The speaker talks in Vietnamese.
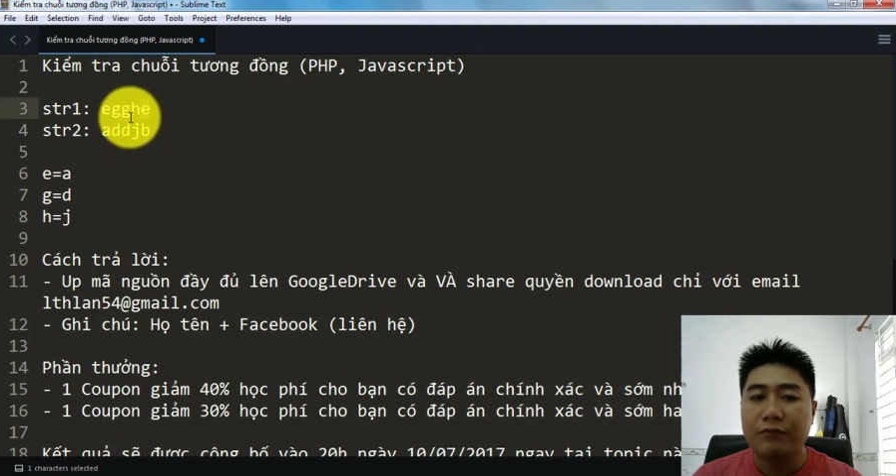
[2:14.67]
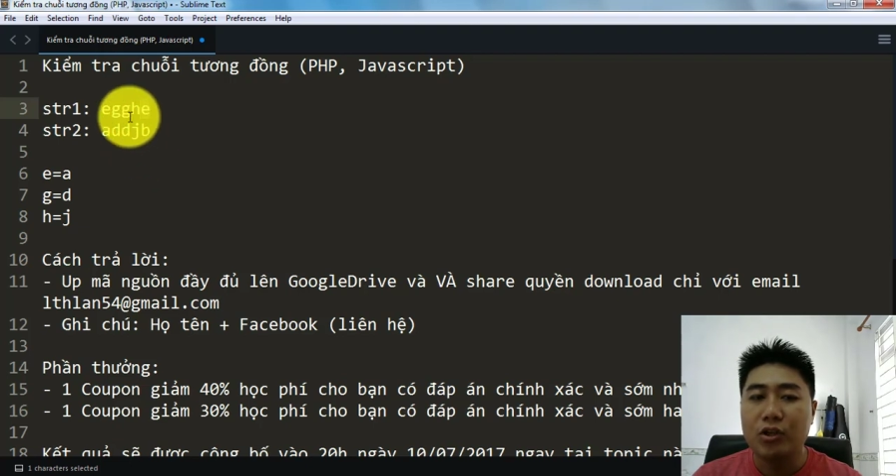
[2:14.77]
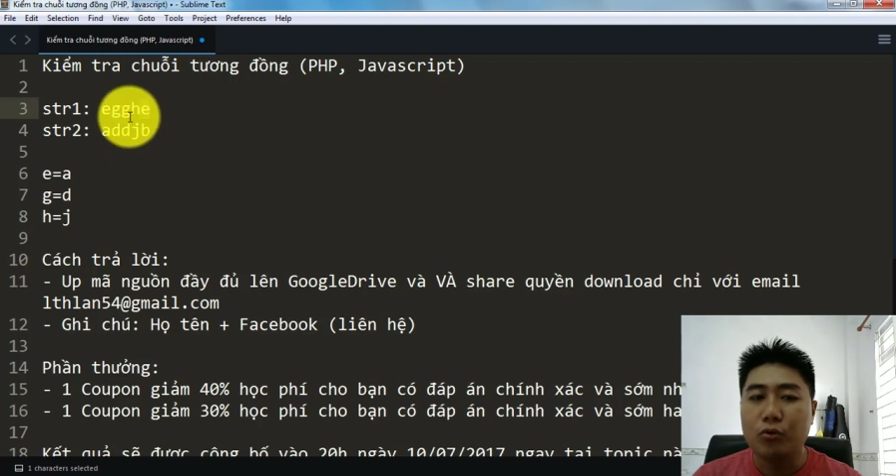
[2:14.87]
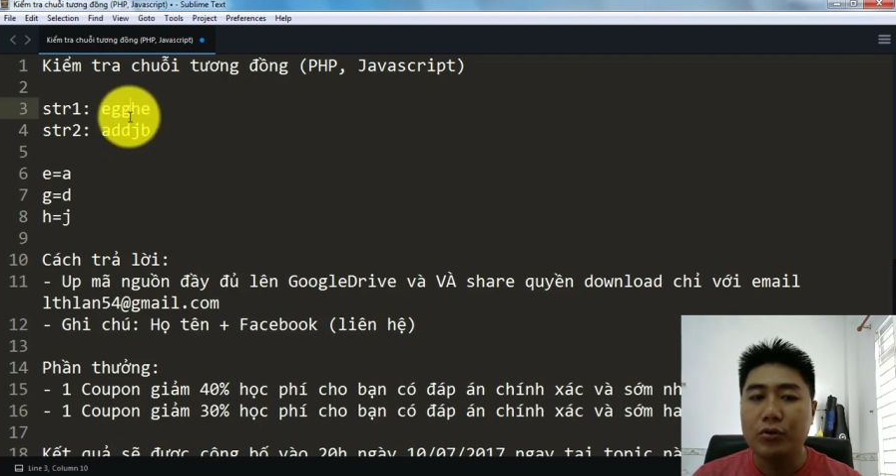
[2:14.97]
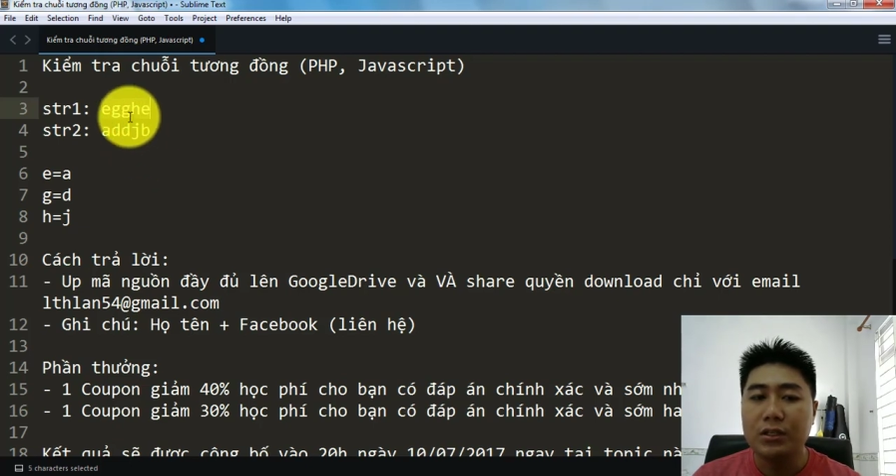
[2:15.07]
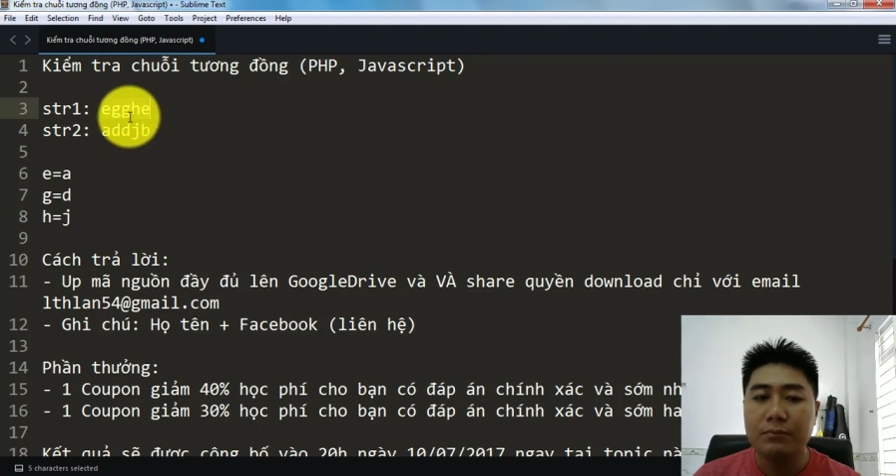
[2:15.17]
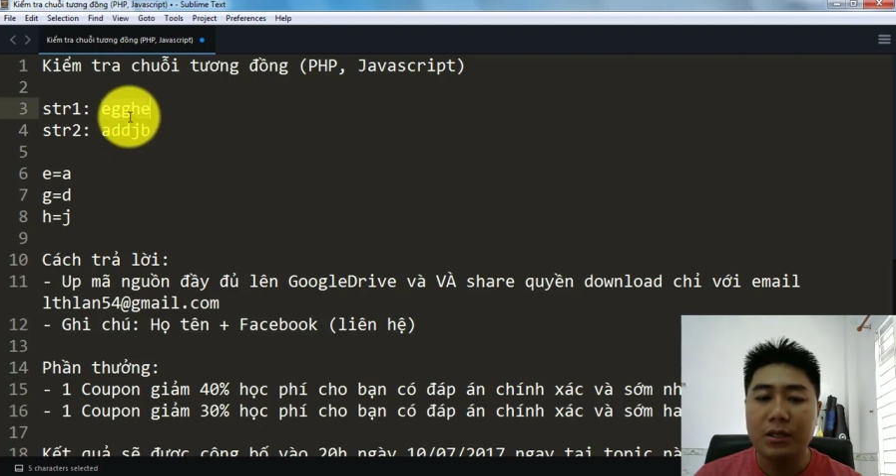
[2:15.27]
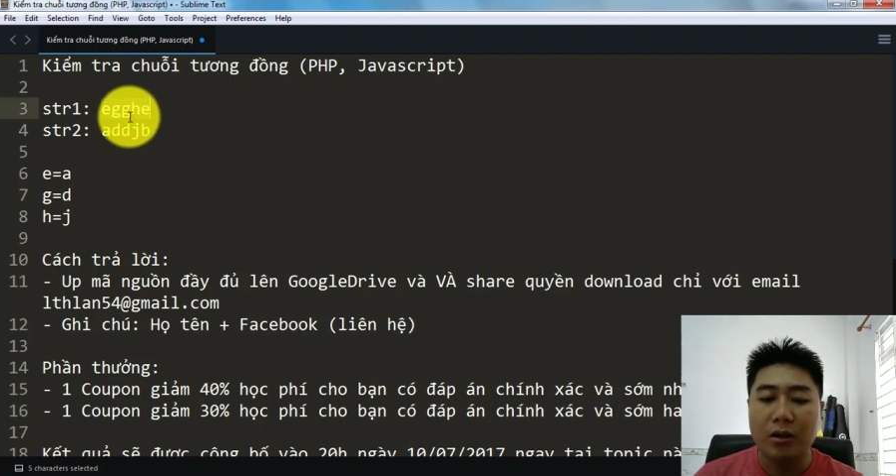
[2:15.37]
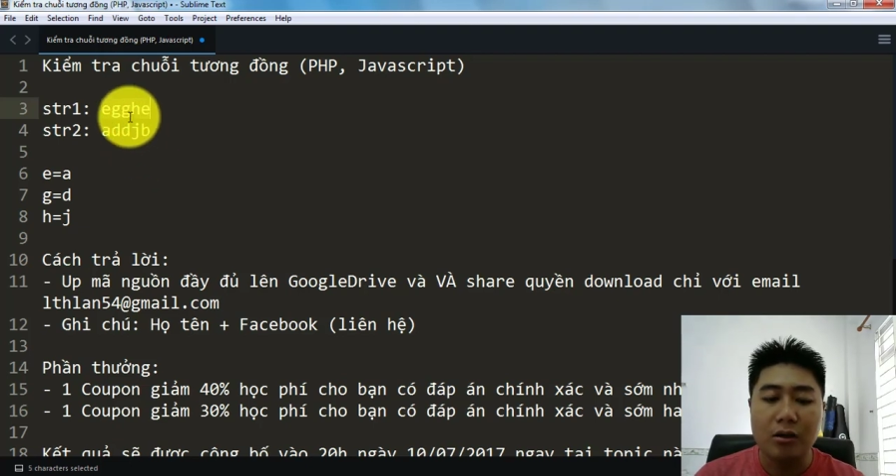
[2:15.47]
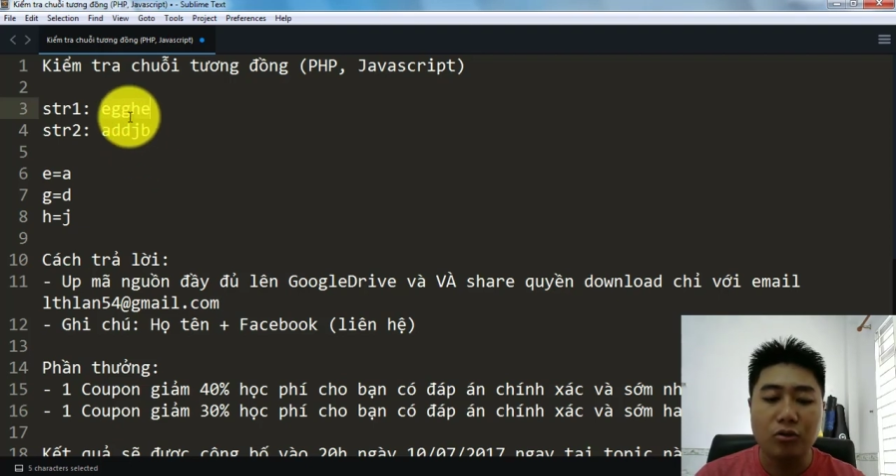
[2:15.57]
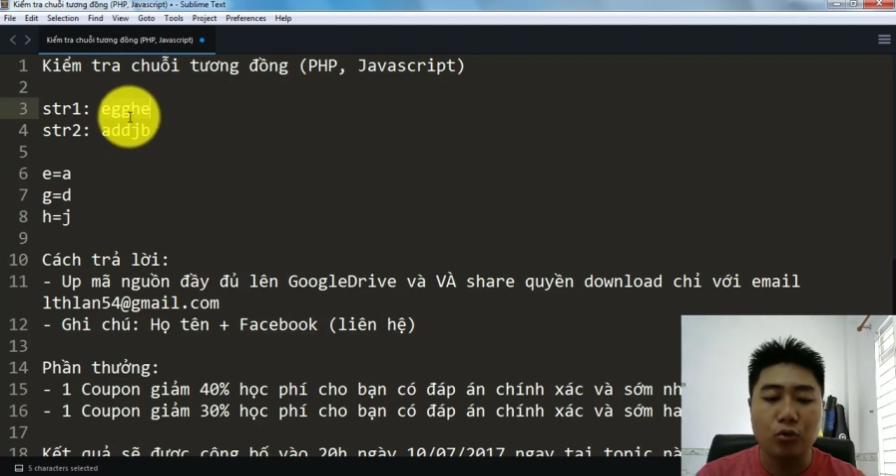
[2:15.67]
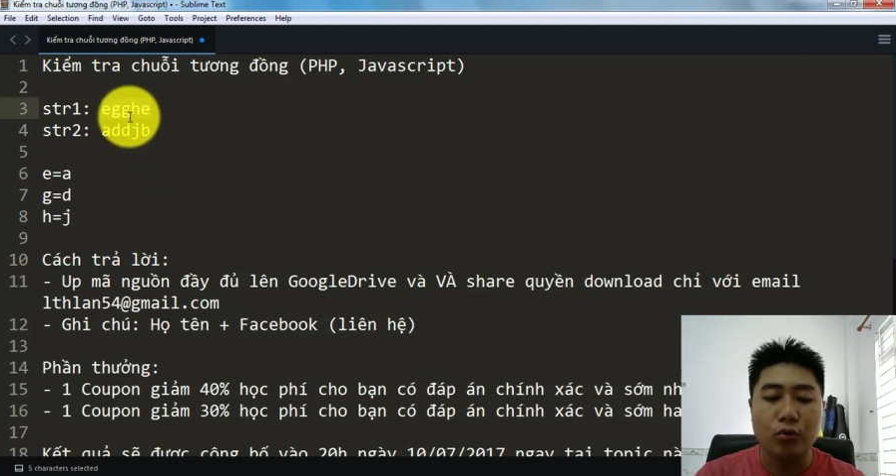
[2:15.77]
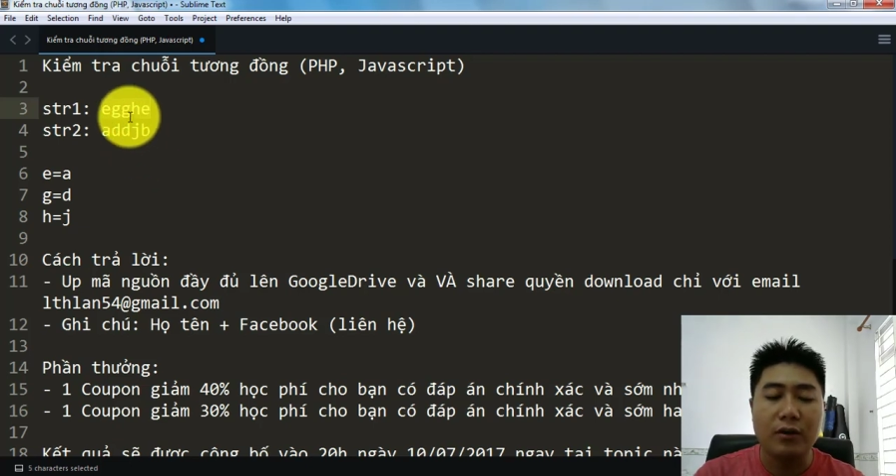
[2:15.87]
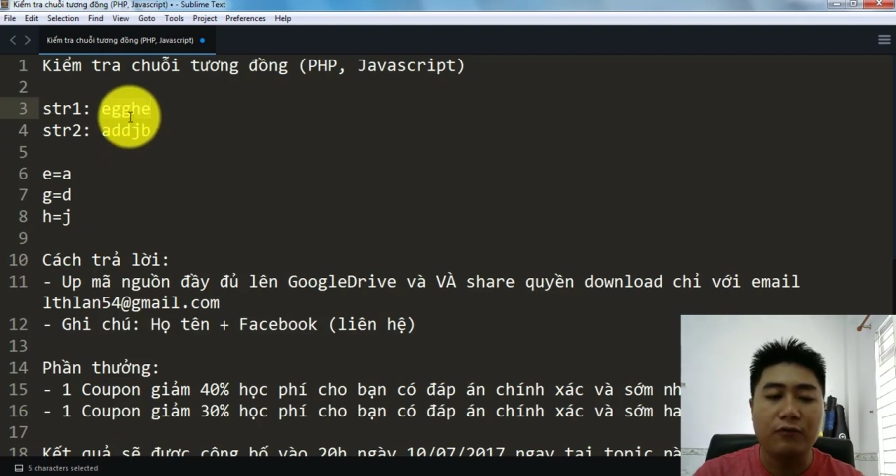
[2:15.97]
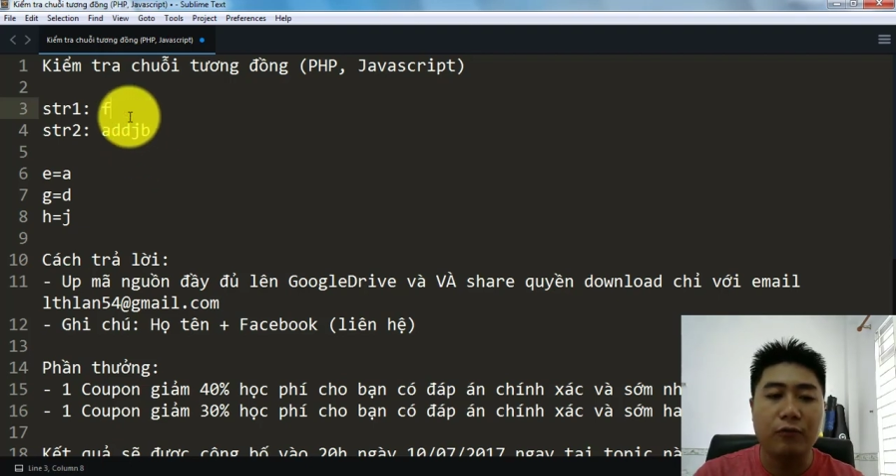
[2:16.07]
Ví dụ như mình có
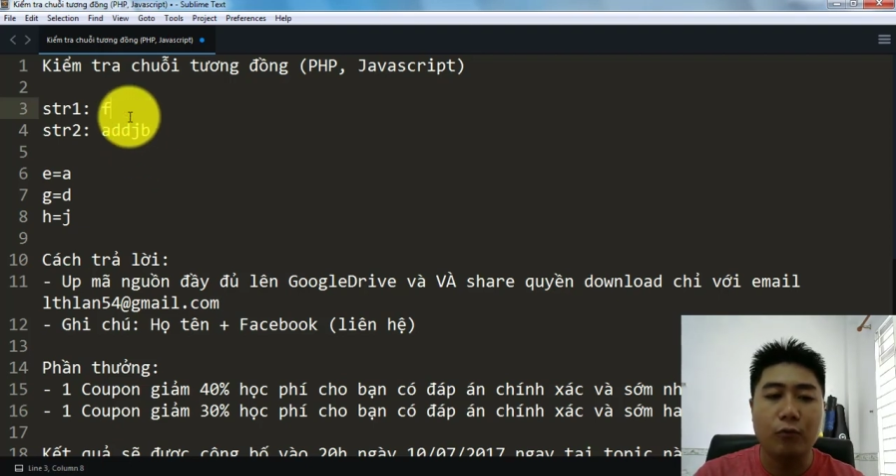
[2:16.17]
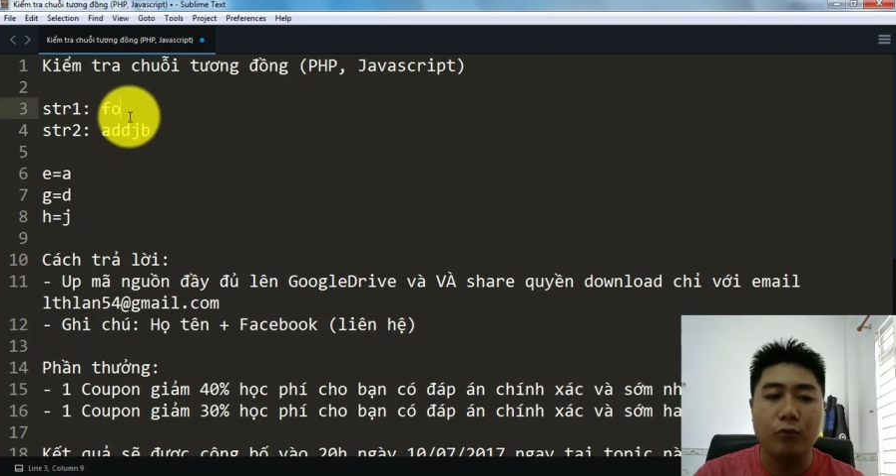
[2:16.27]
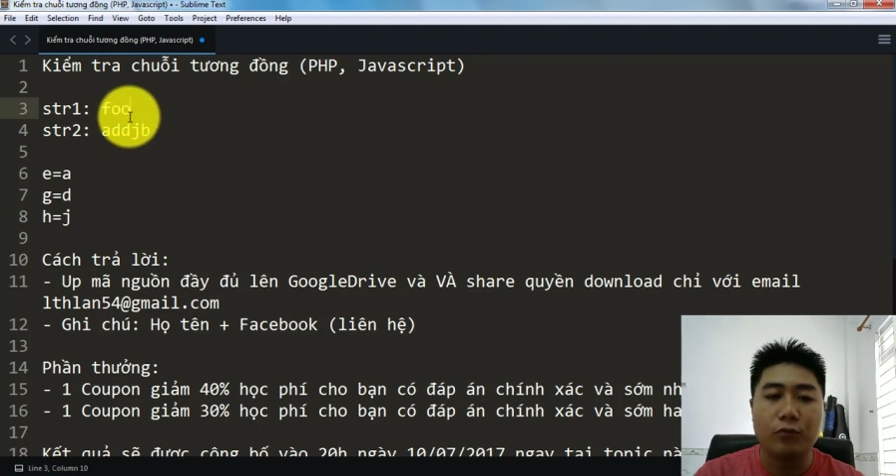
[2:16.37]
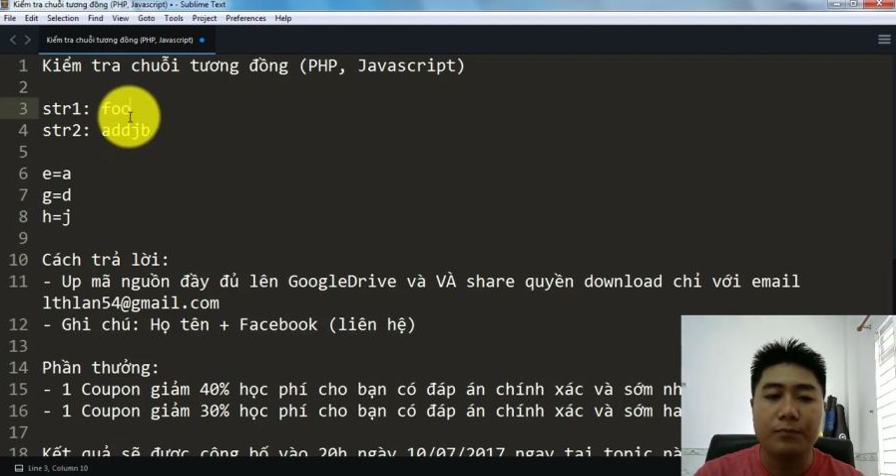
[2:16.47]
chuỗi là full.